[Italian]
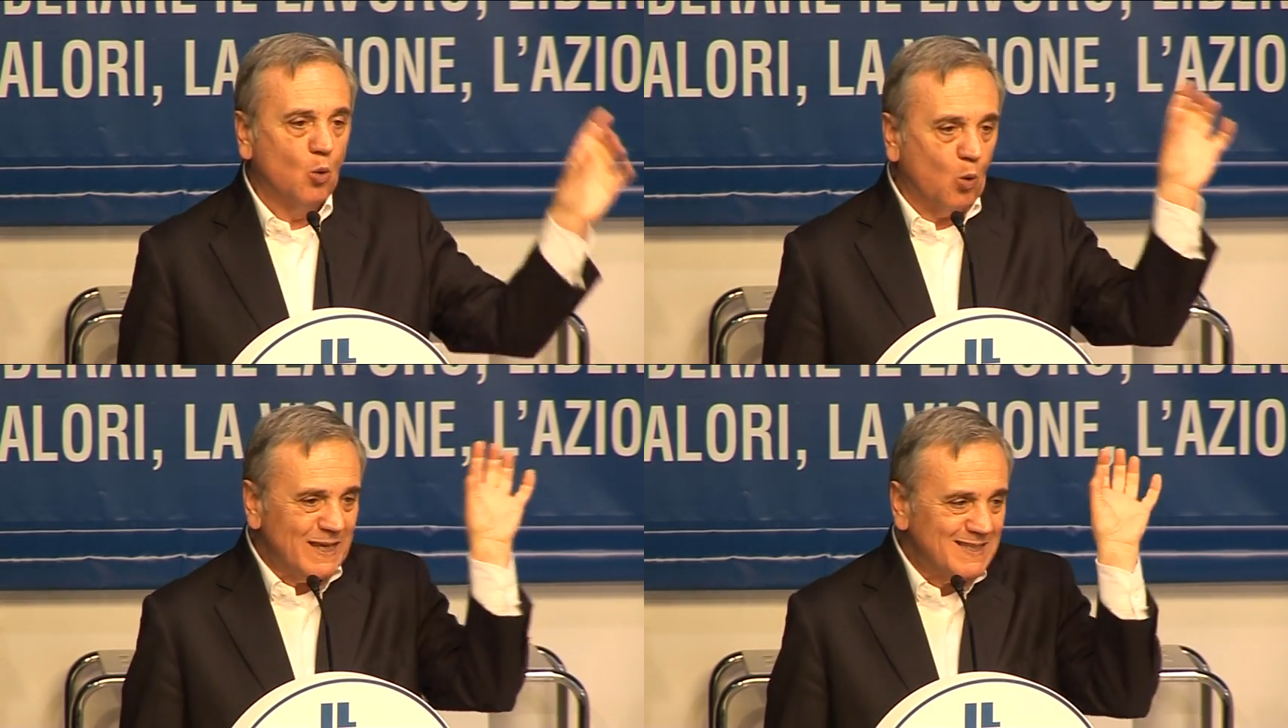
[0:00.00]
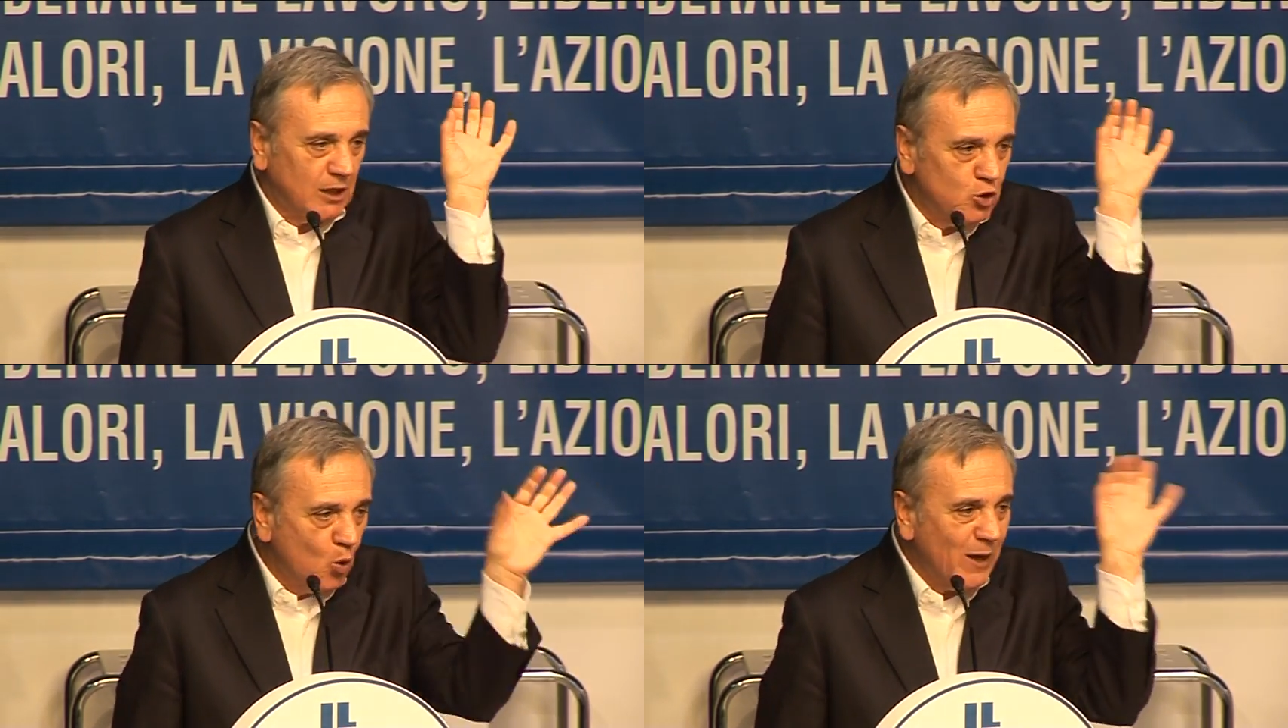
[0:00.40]

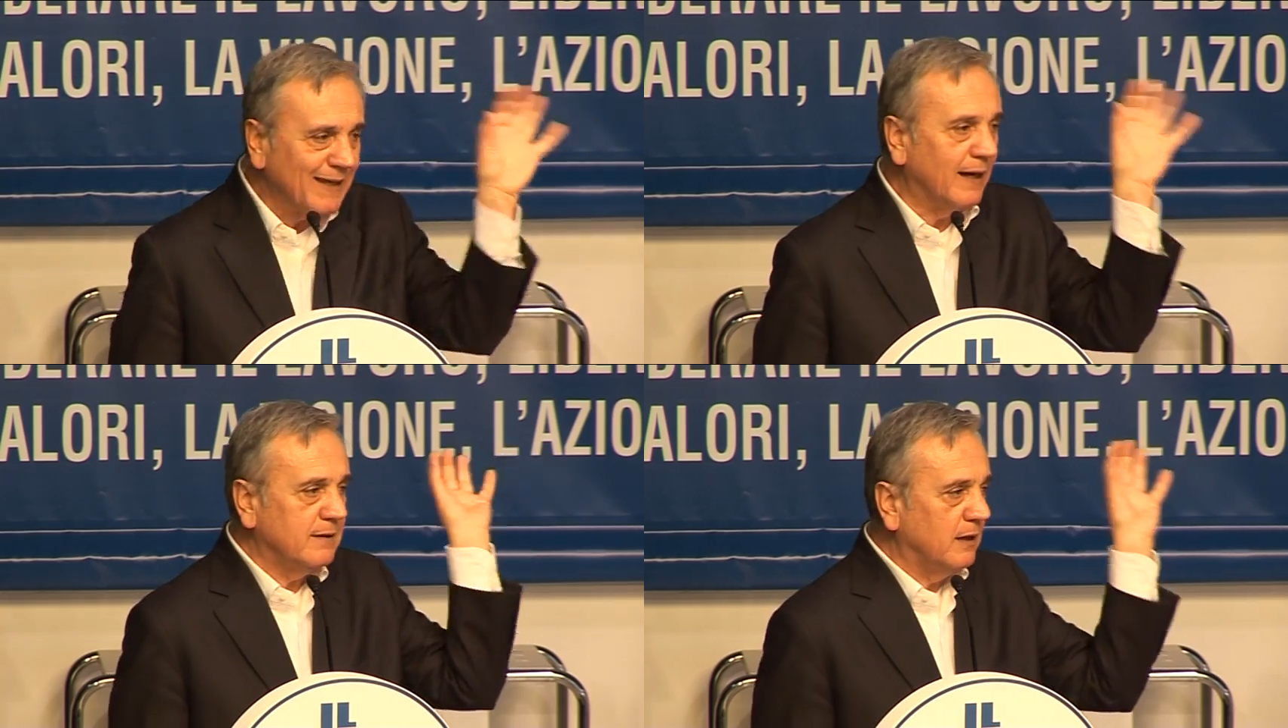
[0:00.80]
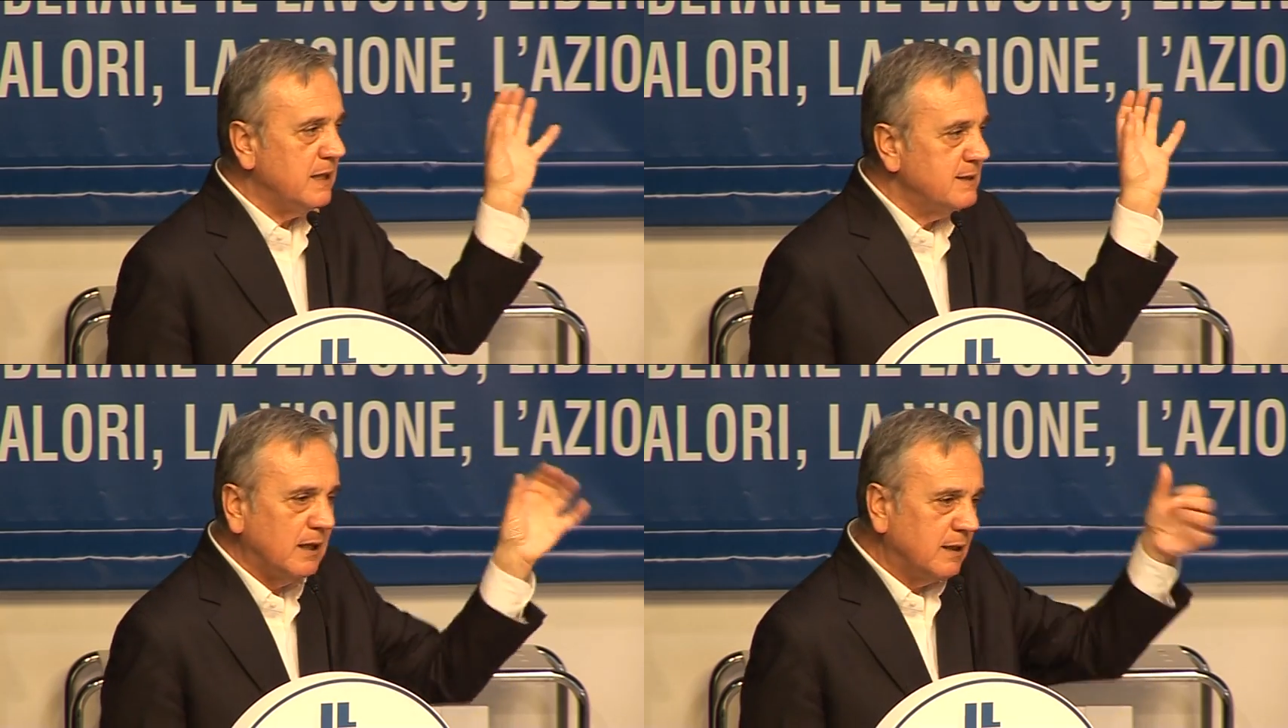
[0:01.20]
Queste due
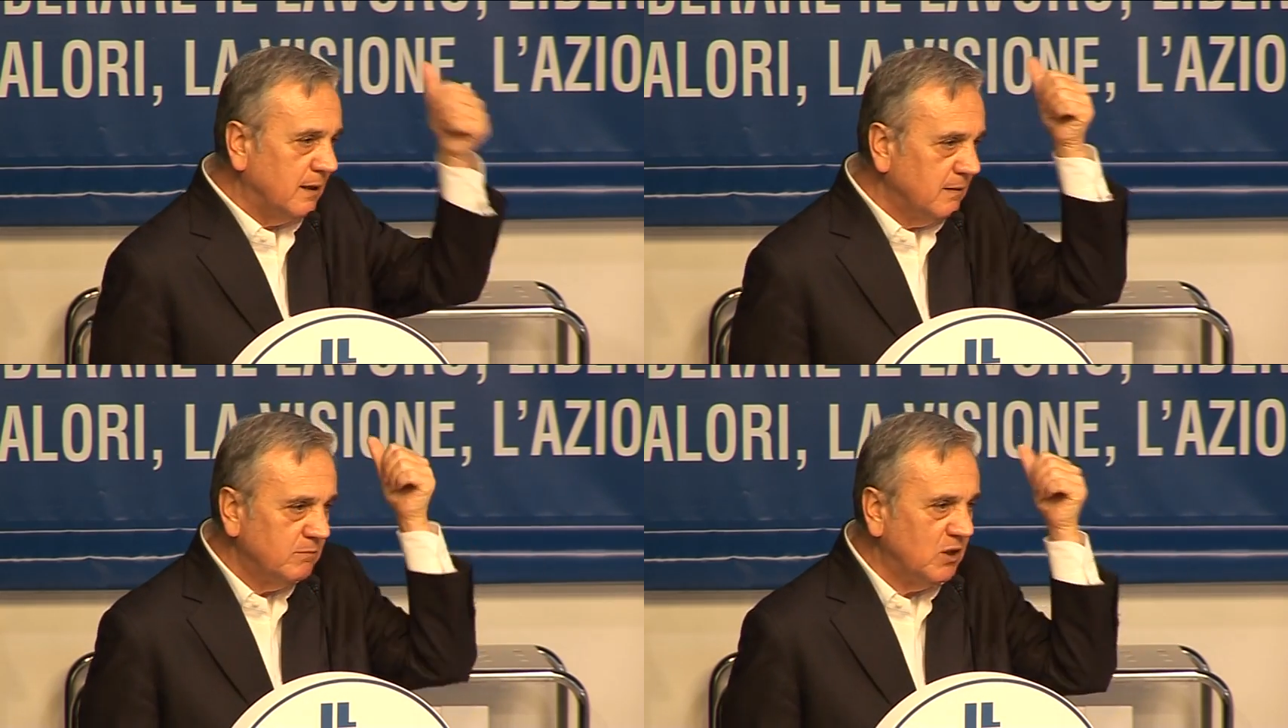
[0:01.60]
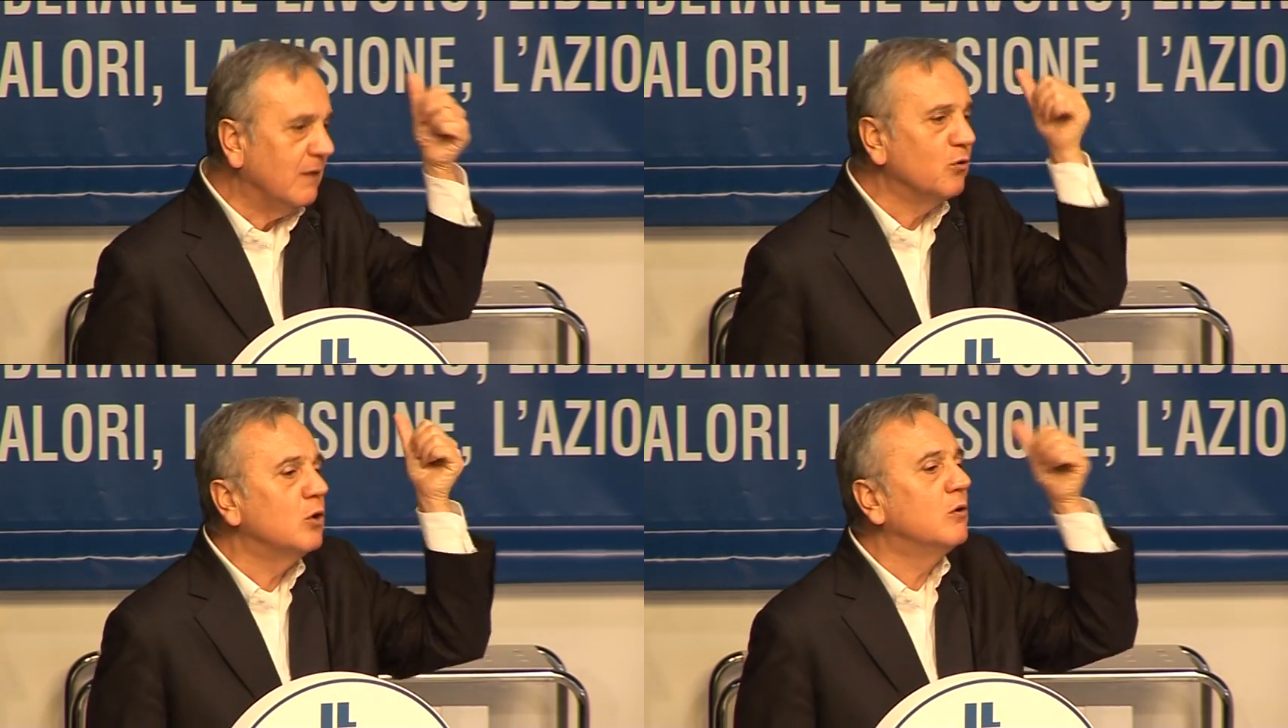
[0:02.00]
caratteristiche
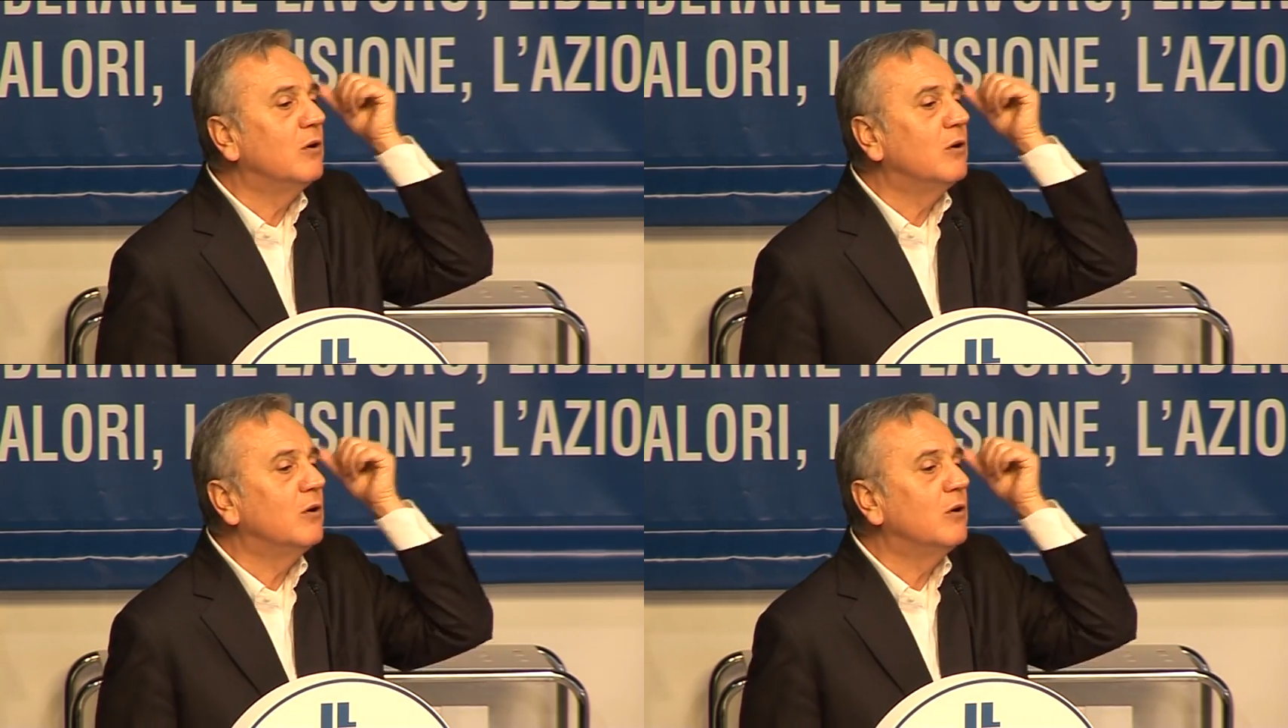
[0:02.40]
devono